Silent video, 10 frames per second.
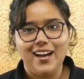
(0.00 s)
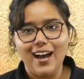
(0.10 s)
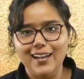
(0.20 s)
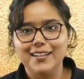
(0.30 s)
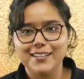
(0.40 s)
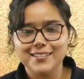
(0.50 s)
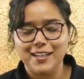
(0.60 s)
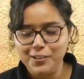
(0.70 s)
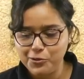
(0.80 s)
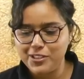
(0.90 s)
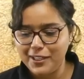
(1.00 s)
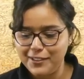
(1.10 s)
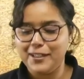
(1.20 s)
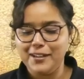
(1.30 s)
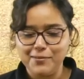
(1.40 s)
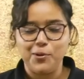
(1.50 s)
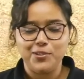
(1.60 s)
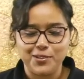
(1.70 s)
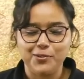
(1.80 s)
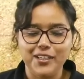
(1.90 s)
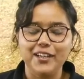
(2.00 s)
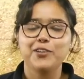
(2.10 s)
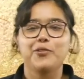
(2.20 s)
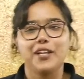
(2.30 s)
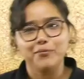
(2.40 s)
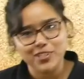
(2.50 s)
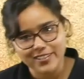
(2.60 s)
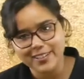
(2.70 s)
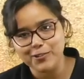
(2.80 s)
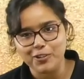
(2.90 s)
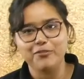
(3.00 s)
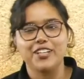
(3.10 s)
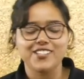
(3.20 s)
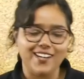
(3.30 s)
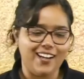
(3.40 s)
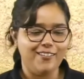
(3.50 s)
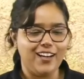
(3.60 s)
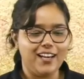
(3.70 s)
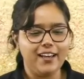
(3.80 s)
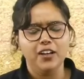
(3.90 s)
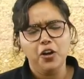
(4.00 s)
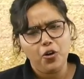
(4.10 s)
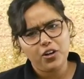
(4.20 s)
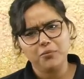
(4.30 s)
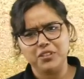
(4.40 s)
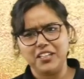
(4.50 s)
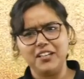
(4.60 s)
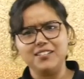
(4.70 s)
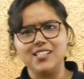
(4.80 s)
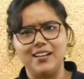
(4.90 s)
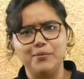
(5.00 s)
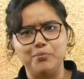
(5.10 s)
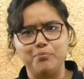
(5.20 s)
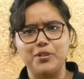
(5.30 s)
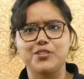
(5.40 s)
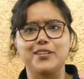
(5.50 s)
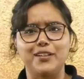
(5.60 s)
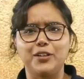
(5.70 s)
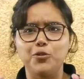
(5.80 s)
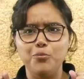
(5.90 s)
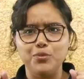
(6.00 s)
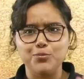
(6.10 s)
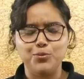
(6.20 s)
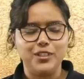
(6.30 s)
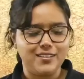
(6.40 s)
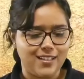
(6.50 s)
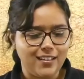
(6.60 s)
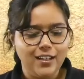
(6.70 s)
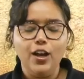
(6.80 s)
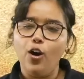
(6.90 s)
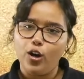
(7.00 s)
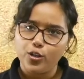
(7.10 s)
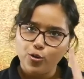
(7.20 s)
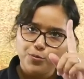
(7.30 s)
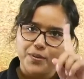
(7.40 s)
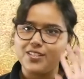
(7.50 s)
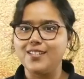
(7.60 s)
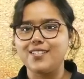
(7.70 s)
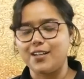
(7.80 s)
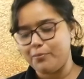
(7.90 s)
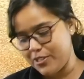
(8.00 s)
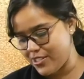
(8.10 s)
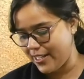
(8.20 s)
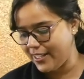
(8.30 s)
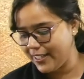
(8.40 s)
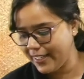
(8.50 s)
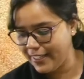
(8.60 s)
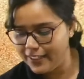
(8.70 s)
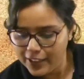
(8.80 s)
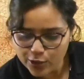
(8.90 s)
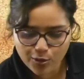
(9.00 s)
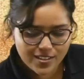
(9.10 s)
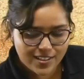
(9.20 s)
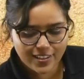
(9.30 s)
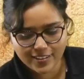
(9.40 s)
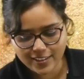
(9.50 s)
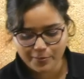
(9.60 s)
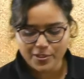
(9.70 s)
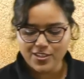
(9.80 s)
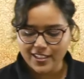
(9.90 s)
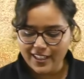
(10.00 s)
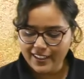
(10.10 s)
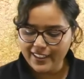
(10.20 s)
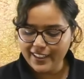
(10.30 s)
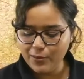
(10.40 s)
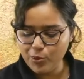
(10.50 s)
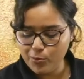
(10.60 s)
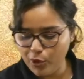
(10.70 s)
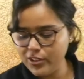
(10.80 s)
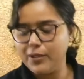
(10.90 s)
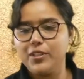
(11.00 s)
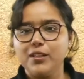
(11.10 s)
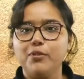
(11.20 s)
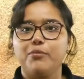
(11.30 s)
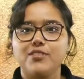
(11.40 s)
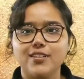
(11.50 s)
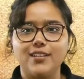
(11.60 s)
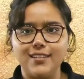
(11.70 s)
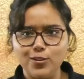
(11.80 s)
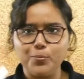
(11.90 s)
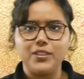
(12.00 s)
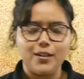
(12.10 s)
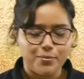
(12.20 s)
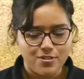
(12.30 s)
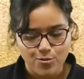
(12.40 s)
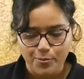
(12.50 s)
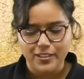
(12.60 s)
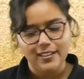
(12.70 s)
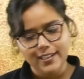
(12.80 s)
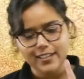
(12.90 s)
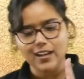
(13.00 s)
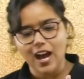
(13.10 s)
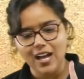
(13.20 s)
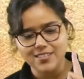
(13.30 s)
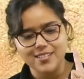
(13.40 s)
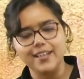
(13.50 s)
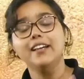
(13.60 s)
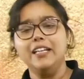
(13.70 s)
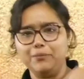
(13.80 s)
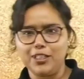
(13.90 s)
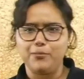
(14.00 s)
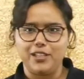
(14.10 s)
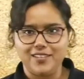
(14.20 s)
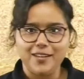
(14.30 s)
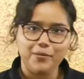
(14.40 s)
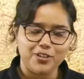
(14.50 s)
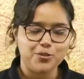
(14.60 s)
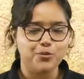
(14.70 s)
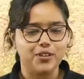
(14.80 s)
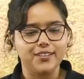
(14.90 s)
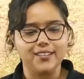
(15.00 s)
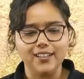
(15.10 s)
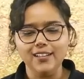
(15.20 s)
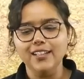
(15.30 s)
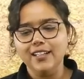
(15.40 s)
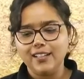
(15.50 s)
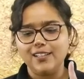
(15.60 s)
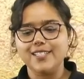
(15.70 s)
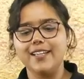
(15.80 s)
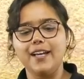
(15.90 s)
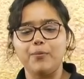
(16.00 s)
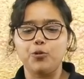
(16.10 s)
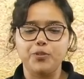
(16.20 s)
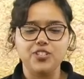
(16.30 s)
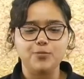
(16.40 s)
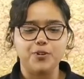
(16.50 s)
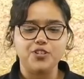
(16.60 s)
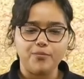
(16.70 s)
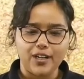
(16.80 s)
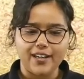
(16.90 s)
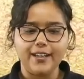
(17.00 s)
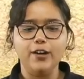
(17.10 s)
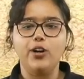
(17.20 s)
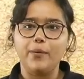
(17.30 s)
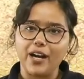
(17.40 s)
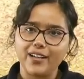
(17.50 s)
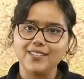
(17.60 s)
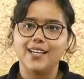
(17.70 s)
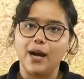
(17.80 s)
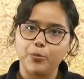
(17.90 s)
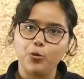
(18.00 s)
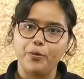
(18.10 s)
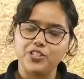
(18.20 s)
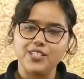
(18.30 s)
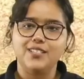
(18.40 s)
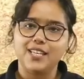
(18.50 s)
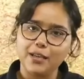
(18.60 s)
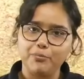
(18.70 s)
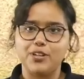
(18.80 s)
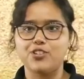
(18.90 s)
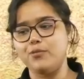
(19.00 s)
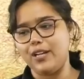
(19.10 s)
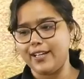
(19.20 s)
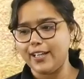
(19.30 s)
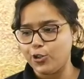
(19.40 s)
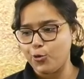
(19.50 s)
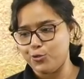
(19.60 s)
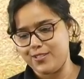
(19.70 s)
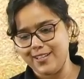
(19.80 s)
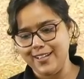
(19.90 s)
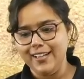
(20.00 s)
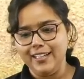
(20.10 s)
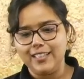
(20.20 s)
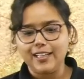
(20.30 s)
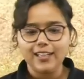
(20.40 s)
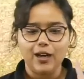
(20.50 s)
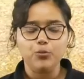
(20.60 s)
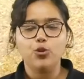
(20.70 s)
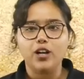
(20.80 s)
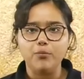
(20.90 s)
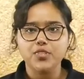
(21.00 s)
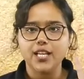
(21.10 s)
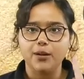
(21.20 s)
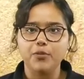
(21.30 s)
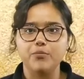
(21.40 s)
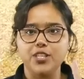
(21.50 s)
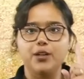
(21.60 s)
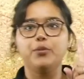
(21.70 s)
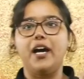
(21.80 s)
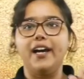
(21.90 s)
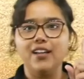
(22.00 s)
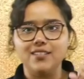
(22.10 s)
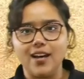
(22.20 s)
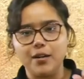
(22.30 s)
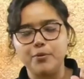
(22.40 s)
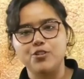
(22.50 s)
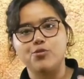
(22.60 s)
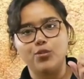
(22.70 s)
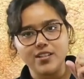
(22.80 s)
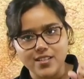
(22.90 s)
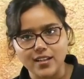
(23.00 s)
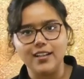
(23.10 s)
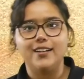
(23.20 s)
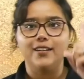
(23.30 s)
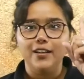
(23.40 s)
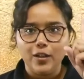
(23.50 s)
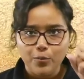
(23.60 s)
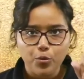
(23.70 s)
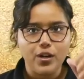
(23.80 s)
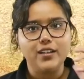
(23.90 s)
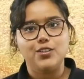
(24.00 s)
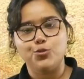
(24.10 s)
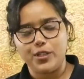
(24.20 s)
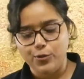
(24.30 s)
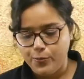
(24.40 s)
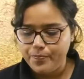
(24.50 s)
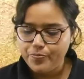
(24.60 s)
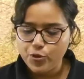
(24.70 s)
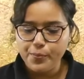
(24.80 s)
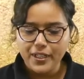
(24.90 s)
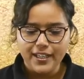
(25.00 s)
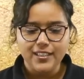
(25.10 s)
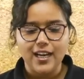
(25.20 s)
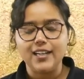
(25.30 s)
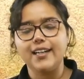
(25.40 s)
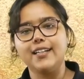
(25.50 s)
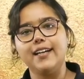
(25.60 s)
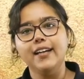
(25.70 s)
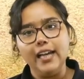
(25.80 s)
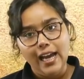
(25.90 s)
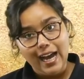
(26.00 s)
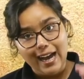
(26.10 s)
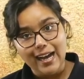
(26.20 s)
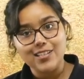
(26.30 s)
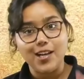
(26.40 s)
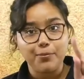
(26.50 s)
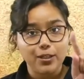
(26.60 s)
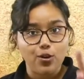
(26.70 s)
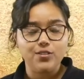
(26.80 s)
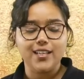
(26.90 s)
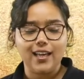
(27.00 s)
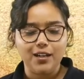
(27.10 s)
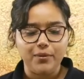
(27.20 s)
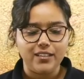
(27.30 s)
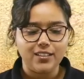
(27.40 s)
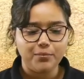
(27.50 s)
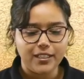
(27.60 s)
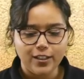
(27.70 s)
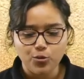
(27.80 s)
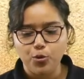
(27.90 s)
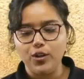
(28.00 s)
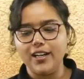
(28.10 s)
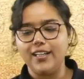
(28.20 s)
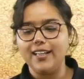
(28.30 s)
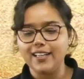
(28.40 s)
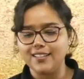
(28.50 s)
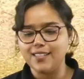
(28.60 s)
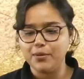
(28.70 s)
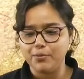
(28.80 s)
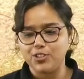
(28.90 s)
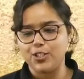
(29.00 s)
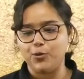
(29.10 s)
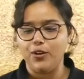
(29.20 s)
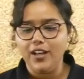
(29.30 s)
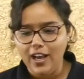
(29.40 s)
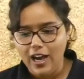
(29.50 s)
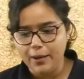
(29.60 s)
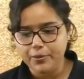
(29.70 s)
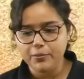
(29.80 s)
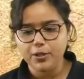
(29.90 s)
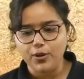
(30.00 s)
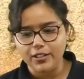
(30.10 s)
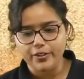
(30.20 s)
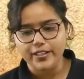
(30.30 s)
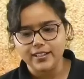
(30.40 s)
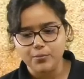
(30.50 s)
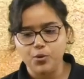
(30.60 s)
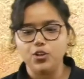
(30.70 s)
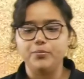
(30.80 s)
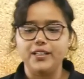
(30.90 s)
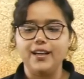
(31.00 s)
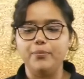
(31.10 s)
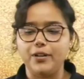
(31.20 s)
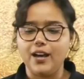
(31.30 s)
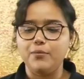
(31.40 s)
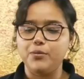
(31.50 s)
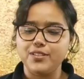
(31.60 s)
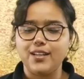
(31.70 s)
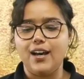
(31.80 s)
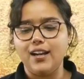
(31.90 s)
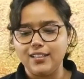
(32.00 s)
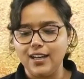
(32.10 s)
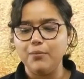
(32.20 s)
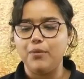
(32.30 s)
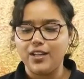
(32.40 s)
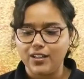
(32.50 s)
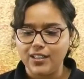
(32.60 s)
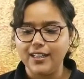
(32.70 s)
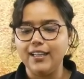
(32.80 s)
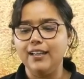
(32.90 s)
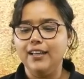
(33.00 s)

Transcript: हालांकि ज़्यादा उत्साहित रहना बहुत ज़रूरी है क्योंकि अब जल्दी ही नोटिफिकेशन आने वाला है और हम ढेर सारे प्रश्न करेंगे खूब मजबूती के साथ और रोज़ पच्चीस से कम प्रश्न नहीं करेंगे थोड़ा जल्दी जल्दी प्रश्न किया करेंगे हम लोग बहुत धीमे धीमे प्रश्न करते हैं तो पंद्रह प्रश्न हो पाते हैं लेकिन आज से मतलब कल से ही मैंने शुरू कर दिया था कल से ही आपको पच्चीस प्रश्न मिल रहे हैं और अब आगे से आपको पच्चीस ही प्रश्न मिलेंगे रोज़ ताकि हम लोग कम से कम कम से कम ढाई हज़ार प्रश्नों का संकलन पूरा कर चुके हों तो मेरा ये टारगेट है आज आपकी नौ से ग्यारह मैराथन भी है तो भूलना नहीं है किसी भी बच्चे को आपने भी क्वालिफाई कर लिया बहुत बढ़िया प्रणाम नमस्कार आदाब मारकंडे